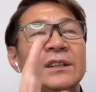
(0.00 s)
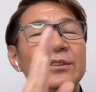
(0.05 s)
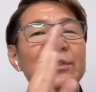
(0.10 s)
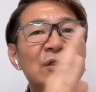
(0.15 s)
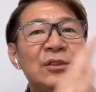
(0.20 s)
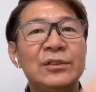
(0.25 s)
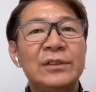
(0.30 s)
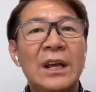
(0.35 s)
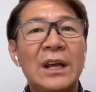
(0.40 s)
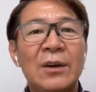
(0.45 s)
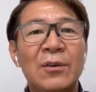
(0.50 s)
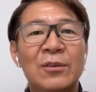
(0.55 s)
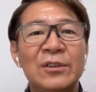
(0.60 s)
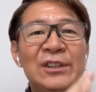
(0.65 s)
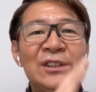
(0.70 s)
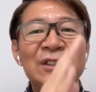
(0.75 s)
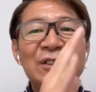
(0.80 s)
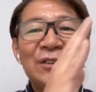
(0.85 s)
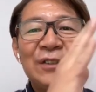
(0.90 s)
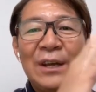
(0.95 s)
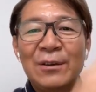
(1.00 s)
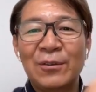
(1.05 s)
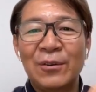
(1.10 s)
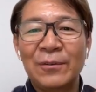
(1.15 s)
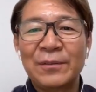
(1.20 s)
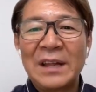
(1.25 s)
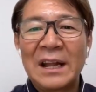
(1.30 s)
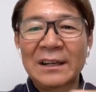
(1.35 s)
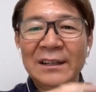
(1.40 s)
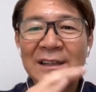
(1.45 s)
10年後20年
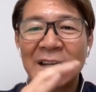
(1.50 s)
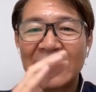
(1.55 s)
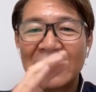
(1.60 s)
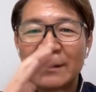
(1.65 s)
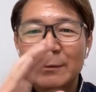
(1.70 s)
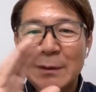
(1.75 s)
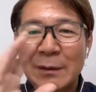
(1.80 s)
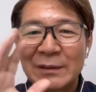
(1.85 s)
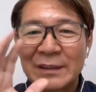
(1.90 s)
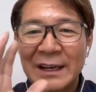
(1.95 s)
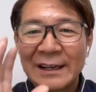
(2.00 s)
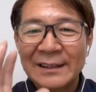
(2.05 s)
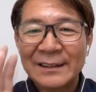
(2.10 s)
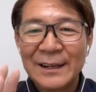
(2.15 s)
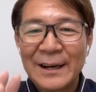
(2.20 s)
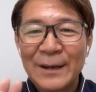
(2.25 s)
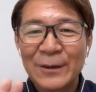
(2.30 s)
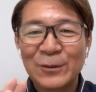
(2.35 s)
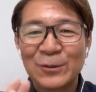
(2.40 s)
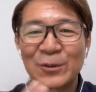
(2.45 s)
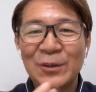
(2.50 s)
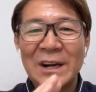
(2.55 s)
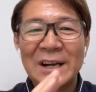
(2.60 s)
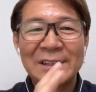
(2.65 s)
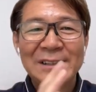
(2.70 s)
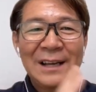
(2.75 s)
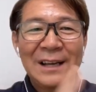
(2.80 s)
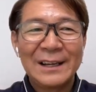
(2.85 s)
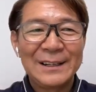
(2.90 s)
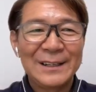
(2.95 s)
後何か今までやってないことをや
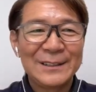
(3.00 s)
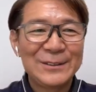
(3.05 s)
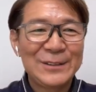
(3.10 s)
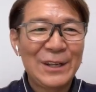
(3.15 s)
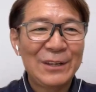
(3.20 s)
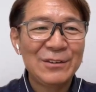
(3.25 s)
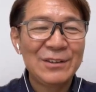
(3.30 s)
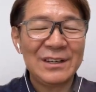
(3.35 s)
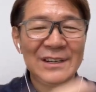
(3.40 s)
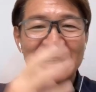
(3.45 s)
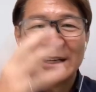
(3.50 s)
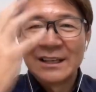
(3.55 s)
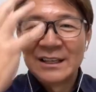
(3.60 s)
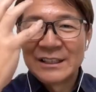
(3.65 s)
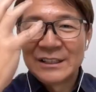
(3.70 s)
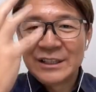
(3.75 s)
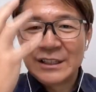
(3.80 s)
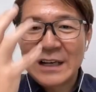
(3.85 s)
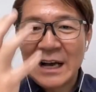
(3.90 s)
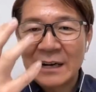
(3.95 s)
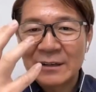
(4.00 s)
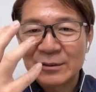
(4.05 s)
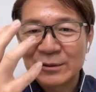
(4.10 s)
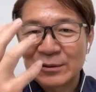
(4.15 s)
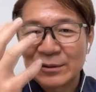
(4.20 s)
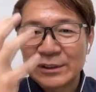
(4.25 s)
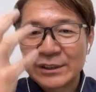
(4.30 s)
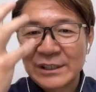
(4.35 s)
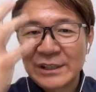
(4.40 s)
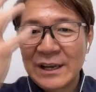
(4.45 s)
りたいなって言った時に資格
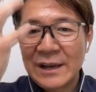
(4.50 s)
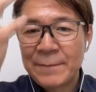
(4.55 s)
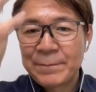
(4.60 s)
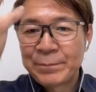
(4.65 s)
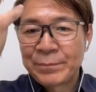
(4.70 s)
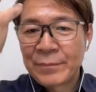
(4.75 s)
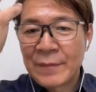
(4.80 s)
として